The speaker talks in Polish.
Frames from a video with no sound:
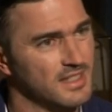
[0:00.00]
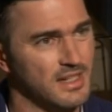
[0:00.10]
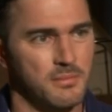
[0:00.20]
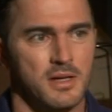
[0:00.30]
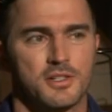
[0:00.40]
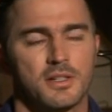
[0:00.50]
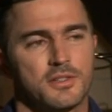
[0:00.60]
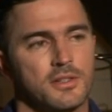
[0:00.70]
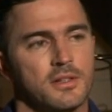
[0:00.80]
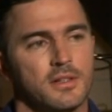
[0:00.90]
taka marża,
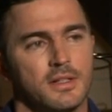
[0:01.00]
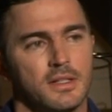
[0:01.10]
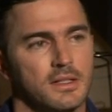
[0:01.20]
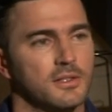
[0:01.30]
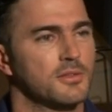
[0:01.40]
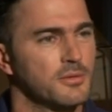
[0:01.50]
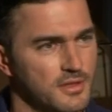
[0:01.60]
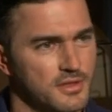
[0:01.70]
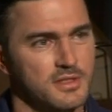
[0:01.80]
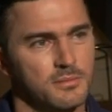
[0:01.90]
gdzie no,
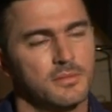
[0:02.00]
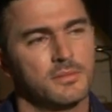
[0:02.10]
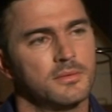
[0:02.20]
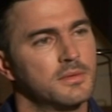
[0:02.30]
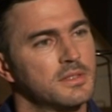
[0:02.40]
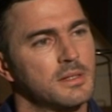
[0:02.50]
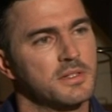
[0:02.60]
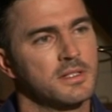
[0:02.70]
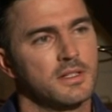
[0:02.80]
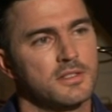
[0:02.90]
człowiek się z tym, z
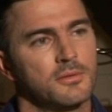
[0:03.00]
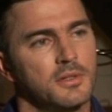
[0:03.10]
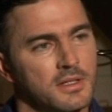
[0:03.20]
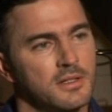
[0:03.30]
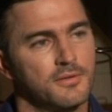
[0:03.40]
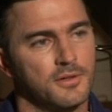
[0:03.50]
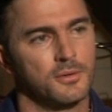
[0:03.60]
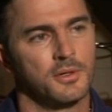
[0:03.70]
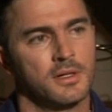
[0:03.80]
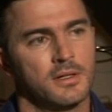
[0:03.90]
reprezentacją
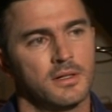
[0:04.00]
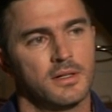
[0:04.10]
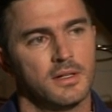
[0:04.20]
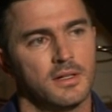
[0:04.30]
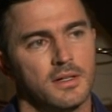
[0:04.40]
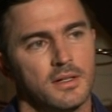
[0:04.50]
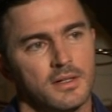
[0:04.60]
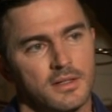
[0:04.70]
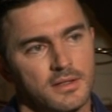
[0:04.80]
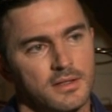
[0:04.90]
identyfikuje mhm.
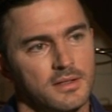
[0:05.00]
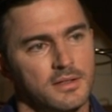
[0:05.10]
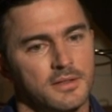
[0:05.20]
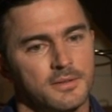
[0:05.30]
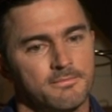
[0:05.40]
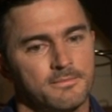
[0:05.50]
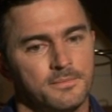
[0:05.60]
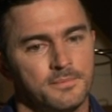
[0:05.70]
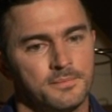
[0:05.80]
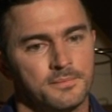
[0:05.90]
i,
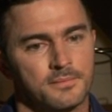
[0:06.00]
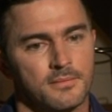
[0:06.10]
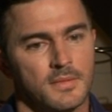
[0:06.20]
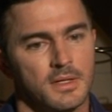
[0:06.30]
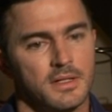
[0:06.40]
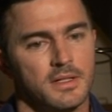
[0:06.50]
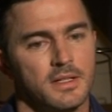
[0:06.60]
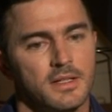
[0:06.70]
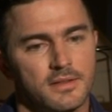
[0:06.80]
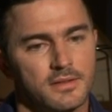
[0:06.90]
i,
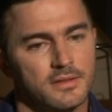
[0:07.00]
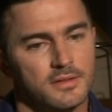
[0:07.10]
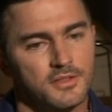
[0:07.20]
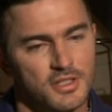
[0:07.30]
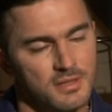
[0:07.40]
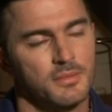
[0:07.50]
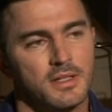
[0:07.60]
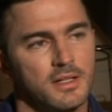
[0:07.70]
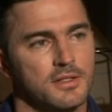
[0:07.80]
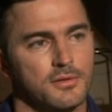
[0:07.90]
czasem
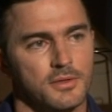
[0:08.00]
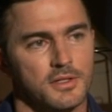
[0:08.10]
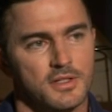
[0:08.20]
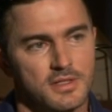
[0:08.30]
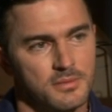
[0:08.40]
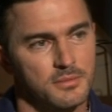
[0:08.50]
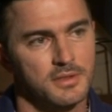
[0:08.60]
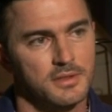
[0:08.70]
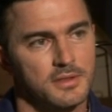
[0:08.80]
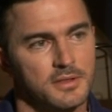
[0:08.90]
idealizuje, czasem,
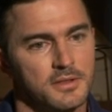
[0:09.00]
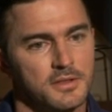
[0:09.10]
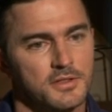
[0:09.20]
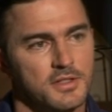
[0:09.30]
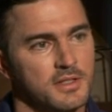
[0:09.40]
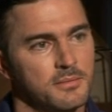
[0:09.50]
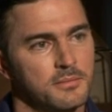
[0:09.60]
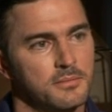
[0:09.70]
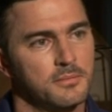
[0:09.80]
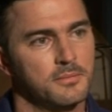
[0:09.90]
y, czasem
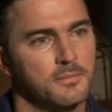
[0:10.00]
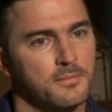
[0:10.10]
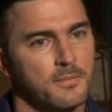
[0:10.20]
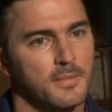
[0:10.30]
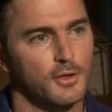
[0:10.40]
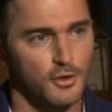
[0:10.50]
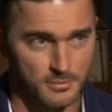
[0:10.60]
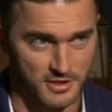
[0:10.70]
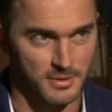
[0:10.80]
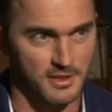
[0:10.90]
trochę
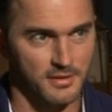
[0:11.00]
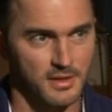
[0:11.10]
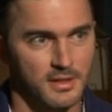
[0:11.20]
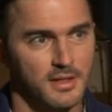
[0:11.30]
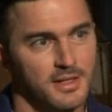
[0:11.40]
przebarwia